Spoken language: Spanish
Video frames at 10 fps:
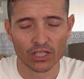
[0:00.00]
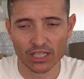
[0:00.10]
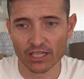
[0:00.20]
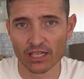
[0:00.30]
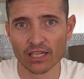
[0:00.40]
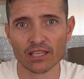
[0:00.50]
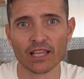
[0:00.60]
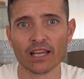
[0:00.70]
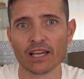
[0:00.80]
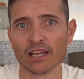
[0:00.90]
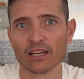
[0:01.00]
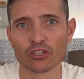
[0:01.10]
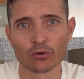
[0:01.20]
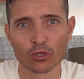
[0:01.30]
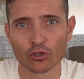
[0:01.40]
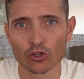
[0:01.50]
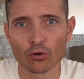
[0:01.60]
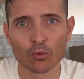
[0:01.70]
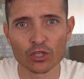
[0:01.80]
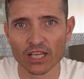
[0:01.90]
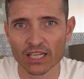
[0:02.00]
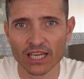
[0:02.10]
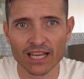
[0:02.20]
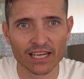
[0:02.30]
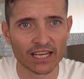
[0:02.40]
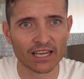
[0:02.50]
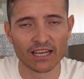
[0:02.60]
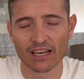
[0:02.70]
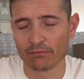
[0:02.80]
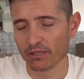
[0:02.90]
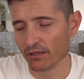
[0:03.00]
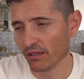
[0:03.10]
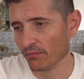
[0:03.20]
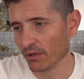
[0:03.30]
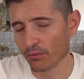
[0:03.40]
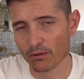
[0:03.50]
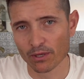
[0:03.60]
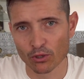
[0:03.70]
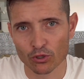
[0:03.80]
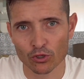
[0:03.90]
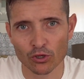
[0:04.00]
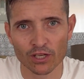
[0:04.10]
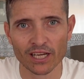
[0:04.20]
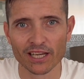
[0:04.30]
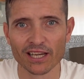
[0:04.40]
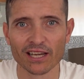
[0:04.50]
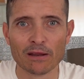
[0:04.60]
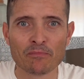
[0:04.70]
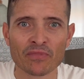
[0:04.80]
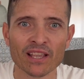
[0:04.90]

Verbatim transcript: y de sobre todo bollería que a mí me vuelve loco y,